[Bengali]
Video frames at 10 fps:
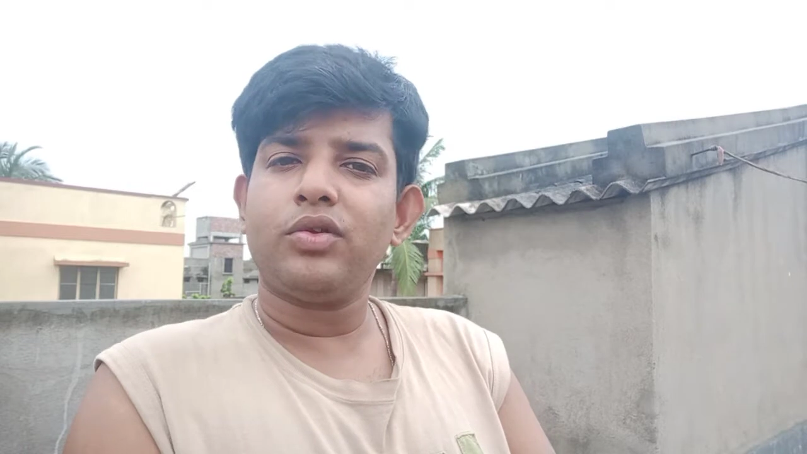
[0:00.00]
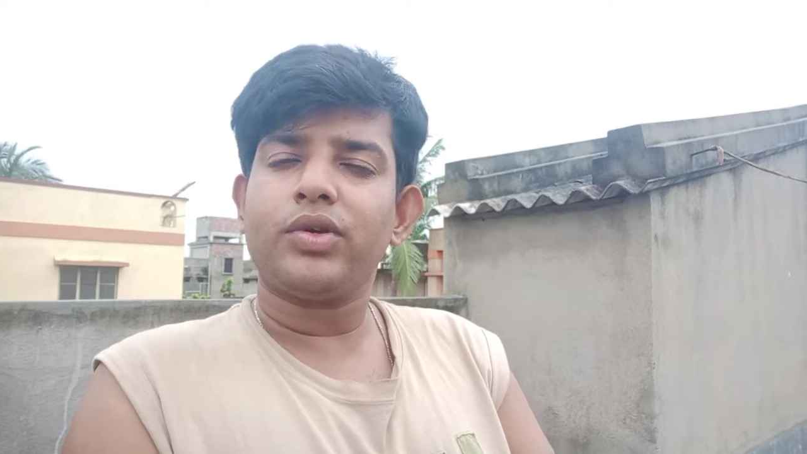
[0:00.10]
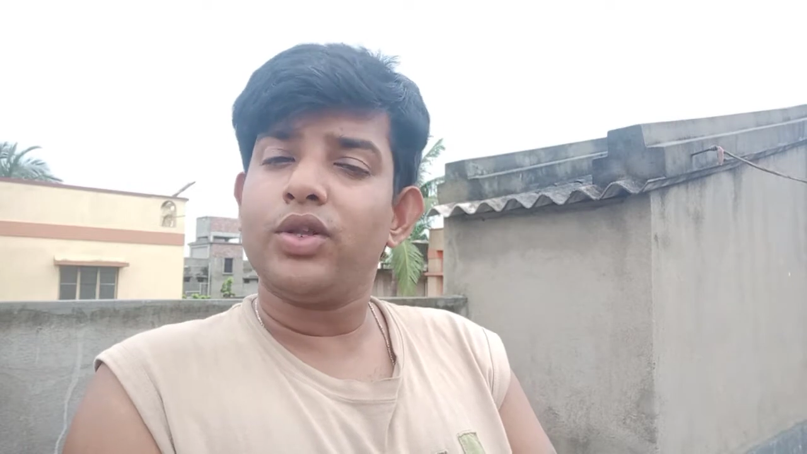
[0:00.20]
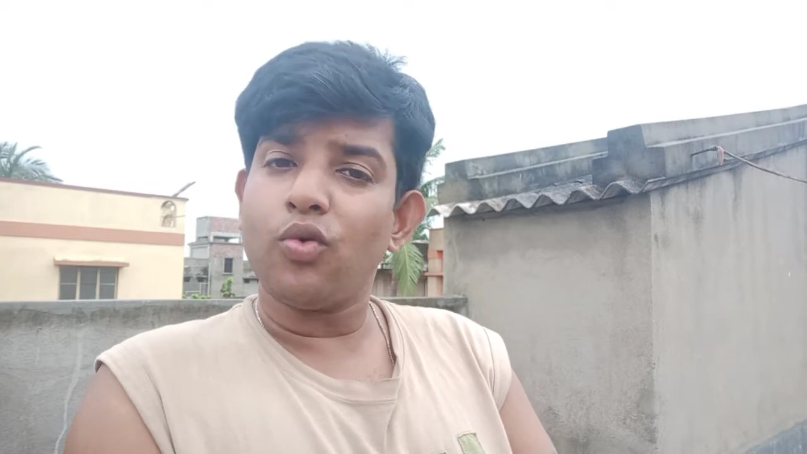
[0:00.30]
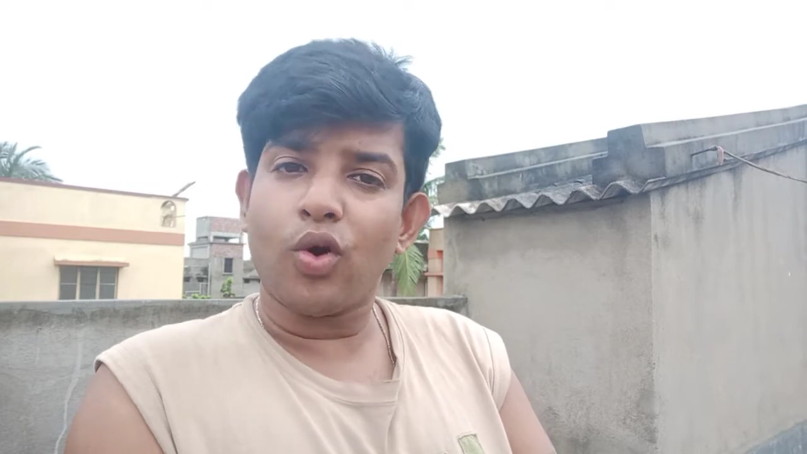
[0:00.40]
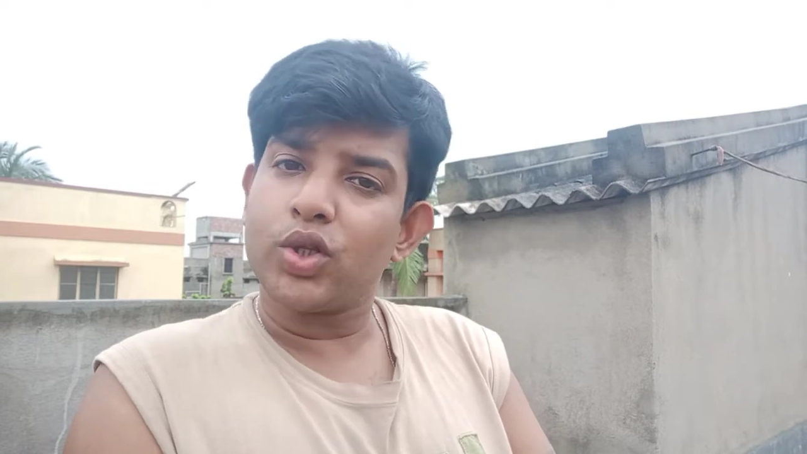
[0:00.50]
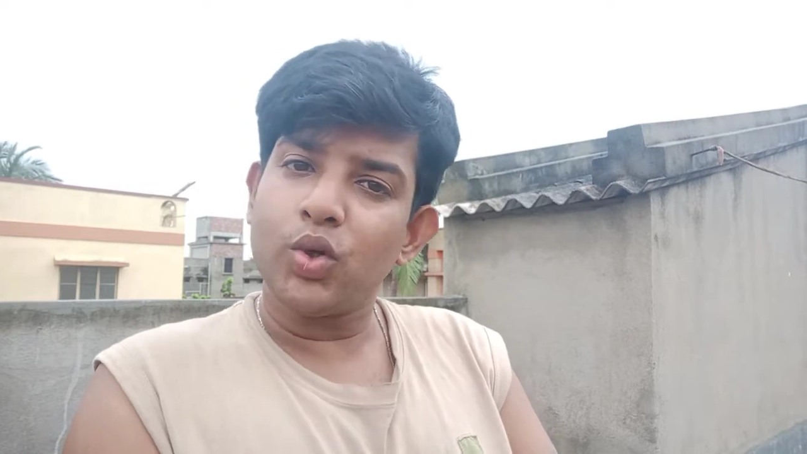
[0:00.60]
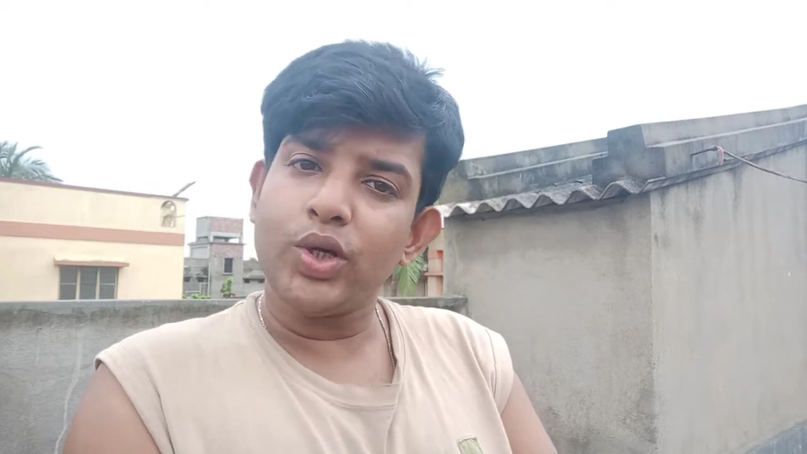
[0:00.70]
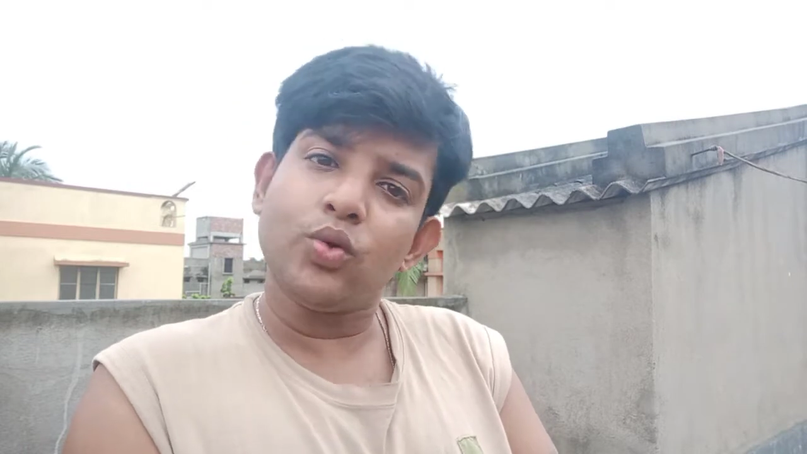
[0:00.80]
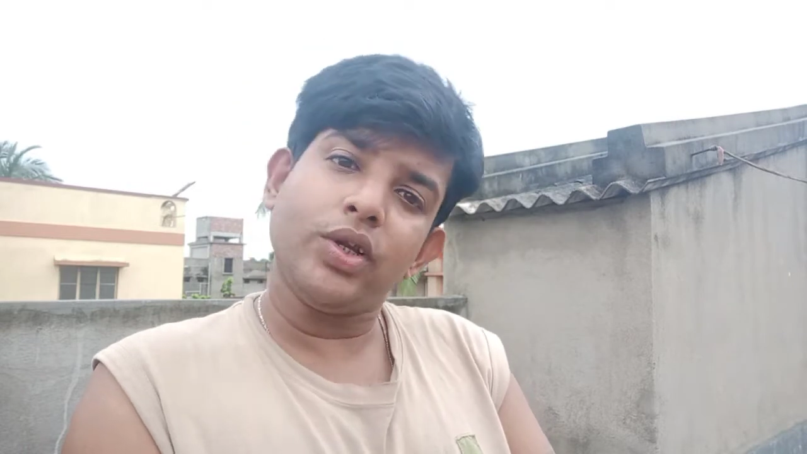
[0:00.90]
তো কিন্তু অর্থ
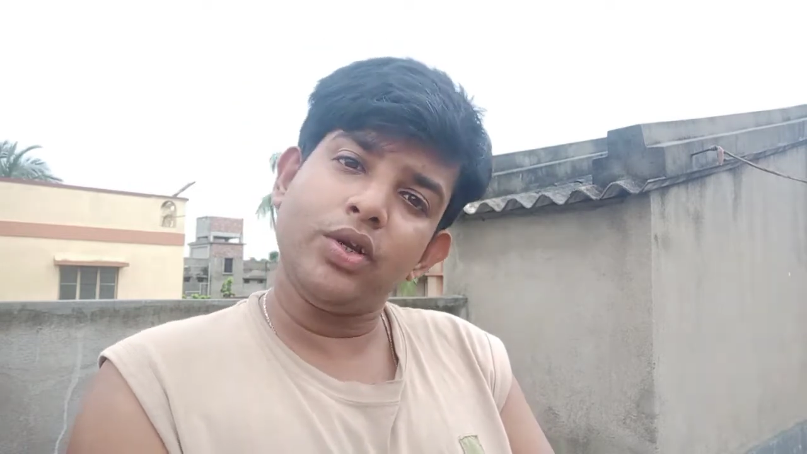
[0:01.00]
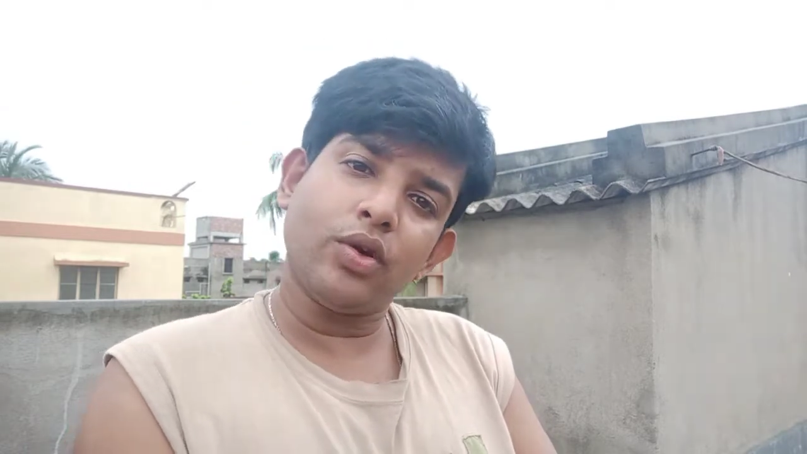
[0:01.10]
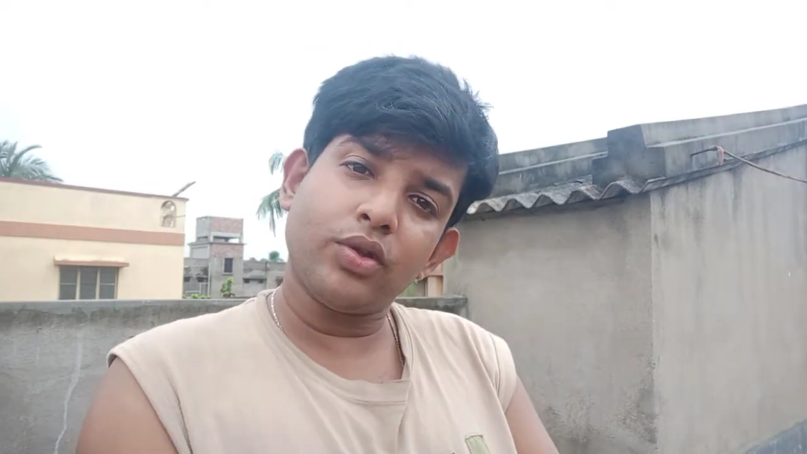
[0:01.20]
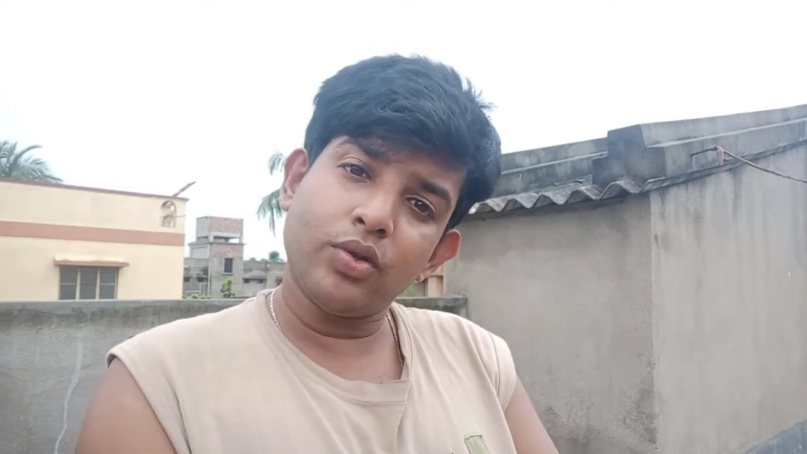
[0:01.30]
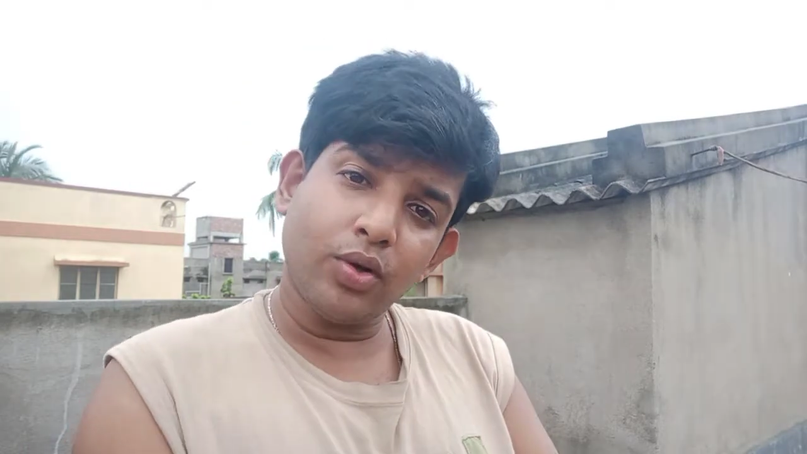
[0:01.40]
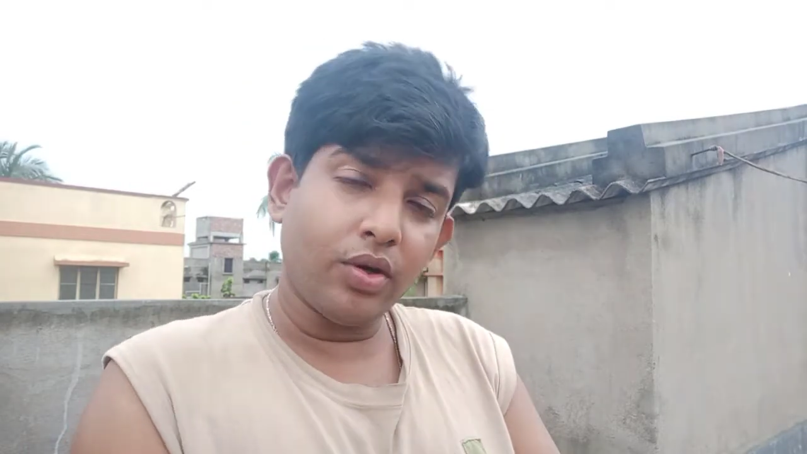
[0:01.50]
কিন্তু নিরর্থ